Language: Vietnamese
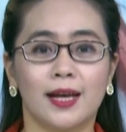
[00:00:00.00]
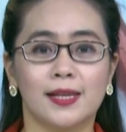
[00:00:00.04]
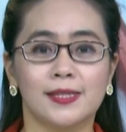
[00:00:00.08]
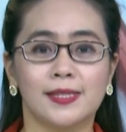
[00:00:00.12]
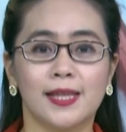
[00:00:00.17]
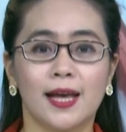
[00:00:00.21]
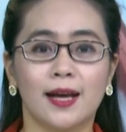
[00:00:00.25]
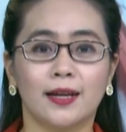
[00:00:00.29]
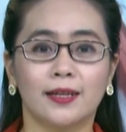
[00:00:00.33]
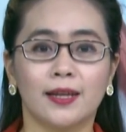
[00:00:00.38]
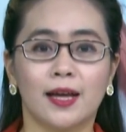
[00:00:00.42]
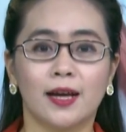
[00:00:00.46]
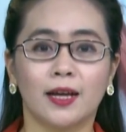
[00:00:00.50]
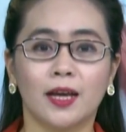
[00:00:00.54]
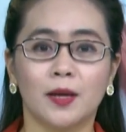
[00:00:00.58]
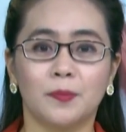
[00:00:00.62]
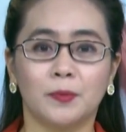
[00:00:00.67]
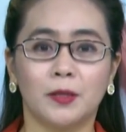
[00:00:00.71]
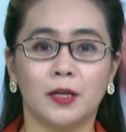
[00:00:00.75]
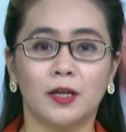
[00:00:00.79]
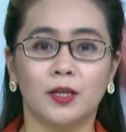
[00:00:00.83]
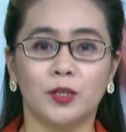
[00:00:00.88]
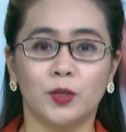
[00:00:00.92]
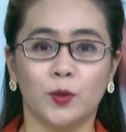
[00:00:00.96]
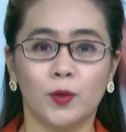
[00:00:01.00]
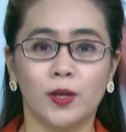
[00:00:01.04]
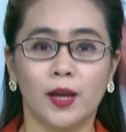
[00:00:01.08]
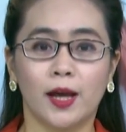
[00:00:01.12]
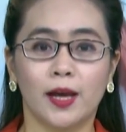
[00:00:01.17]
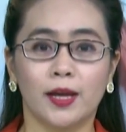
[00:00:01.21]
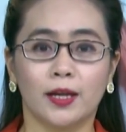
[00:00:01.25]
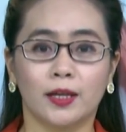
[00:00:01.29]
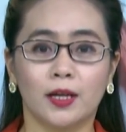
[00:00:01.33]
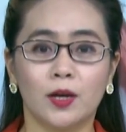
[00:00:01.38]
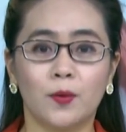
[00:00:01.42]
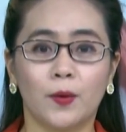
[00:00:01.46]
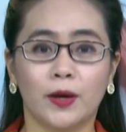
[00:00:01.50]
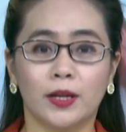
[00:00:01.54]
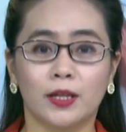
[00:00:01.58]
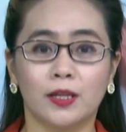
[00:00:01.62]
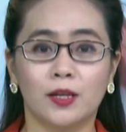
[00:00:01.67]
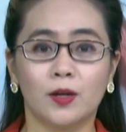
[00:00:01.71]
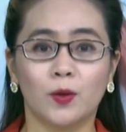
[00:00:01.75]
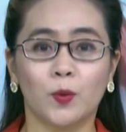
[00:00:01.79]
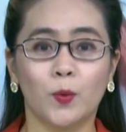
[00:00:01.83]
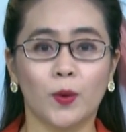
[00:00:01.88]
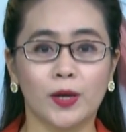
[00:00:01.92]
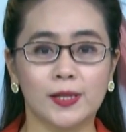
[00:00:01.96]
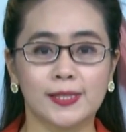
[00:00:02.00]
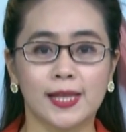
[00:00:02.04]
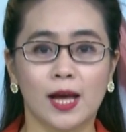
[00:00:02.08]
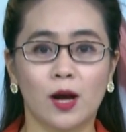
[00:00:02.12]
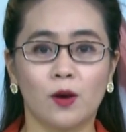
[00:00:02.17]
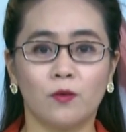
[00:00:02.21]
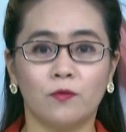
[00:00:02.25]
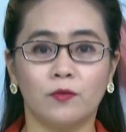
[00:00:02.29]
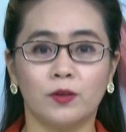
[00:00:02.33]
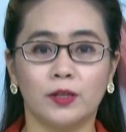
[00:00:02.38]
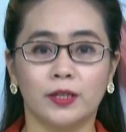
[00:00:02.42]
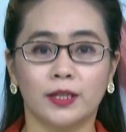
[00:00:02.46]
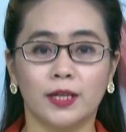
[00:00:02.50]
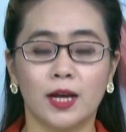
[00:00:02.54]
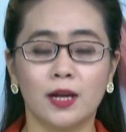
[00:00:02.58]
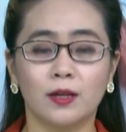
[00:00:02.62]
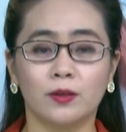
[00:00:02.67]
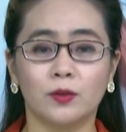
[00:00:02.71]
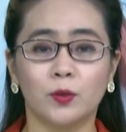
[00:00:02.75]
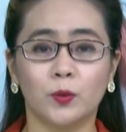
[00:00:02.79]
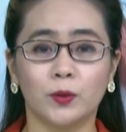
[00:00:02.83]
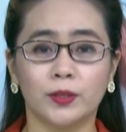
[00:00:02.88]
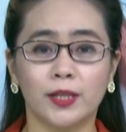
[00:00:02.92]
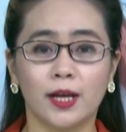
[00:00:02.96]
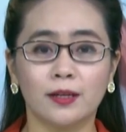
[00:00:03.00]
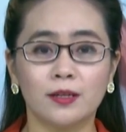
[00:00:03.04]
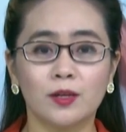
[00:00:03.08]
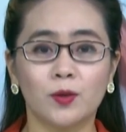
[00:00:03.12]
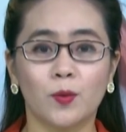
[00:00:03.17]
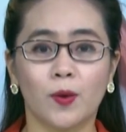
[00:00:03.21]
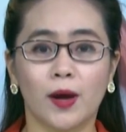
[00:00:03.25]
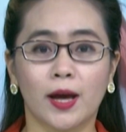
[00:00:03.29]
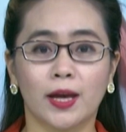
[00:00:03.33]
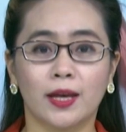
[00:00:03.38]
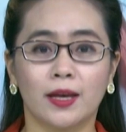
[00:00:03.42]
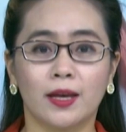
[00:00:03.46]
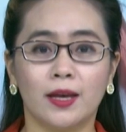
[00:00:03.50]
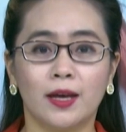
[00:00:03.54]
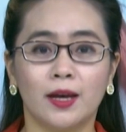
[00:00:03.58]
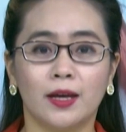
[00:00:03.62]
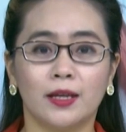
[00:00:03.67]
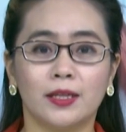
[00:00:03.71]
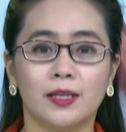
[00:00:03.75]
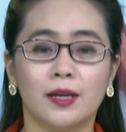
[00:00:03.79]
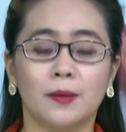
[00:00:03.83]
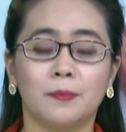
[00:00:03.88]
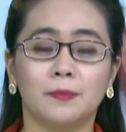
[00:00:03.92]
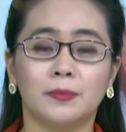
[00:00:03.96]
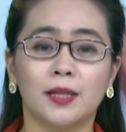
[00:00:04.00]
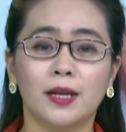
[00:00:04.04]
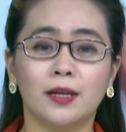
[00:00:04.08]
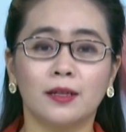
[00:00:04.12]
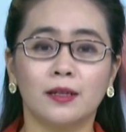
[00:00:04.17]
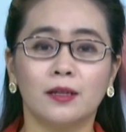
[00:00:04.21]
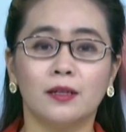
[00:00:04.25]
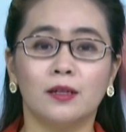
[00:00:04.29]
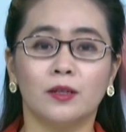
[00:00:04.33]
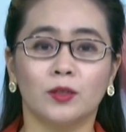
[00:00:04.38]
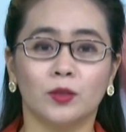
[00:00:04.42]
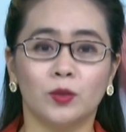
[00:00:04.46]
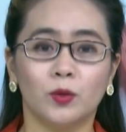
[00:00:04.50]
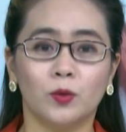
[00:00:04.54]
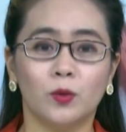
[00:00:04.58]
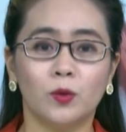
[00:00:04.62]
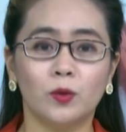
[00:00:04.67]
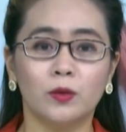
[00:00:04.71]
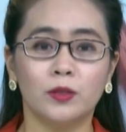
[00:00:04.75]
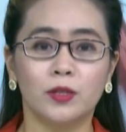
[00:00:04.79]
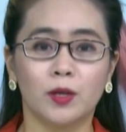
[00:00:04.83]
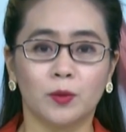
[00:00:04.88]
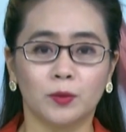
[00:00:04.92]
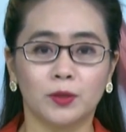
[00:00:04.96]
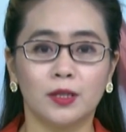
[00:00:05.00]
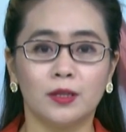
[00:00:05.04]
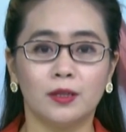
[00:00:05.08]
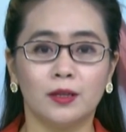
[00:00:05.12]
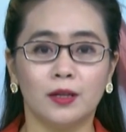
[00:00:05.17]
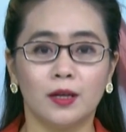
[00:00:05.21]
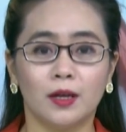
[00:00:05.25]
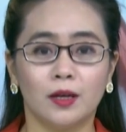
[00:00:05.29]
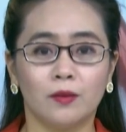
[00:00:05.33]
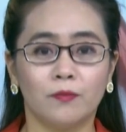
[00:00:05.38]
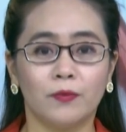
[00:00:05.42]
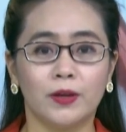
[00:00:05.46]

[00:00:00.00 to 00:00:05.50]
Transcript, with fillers: Hà Giang đã kịp thời nối lại các hoạt động ngoại giao với các đối tác nước ngoài nhằm tăng cường thu hút đầu tư,